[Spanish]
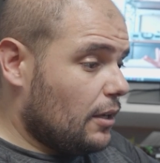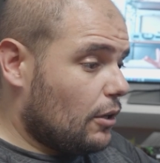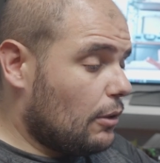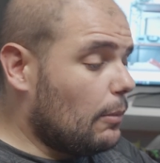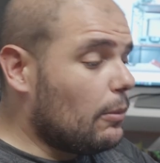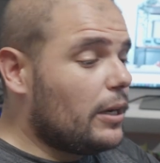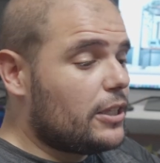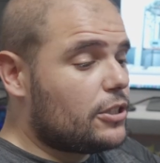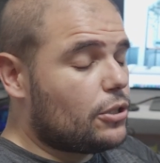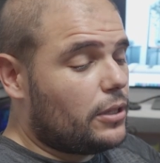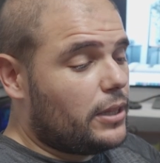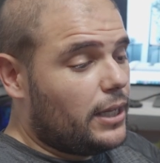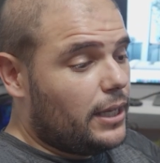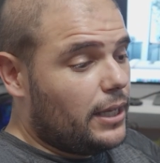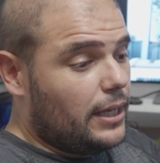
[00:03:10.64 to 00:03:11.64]
Como el hecho
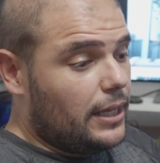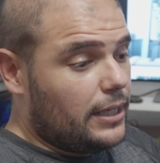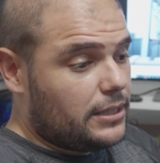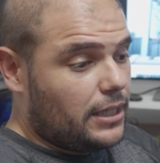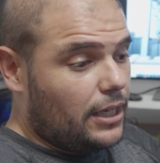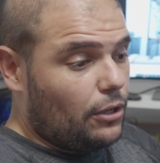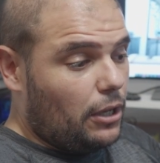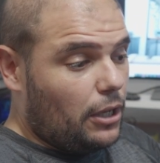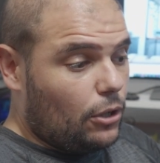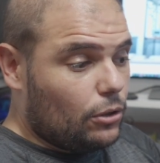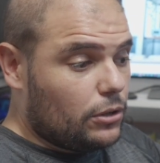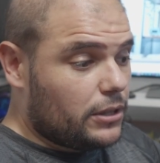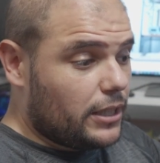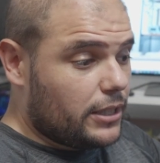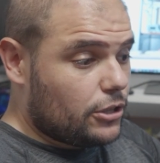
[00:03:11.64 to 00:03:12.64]
de es que no hay
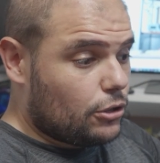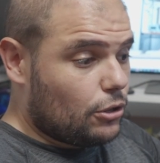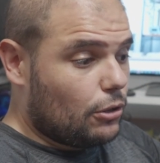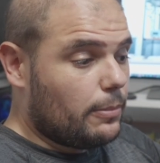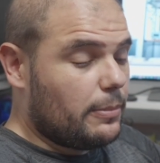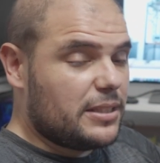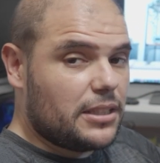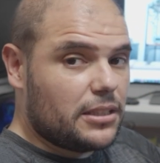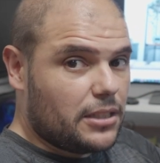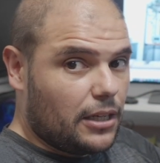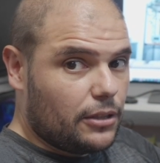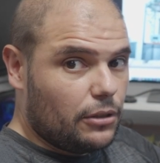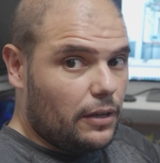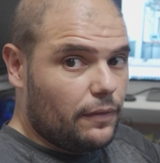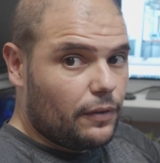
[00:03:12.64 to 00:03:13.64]
contexto, me están
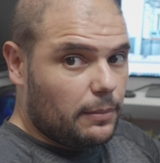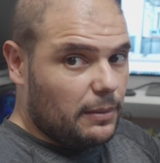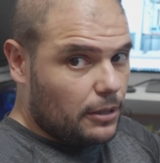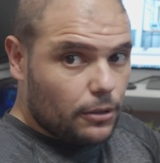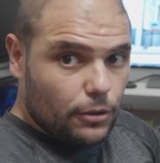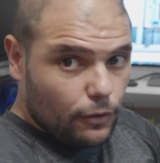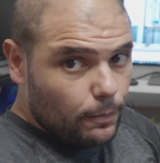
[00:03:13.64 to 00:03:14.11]
sacando la información.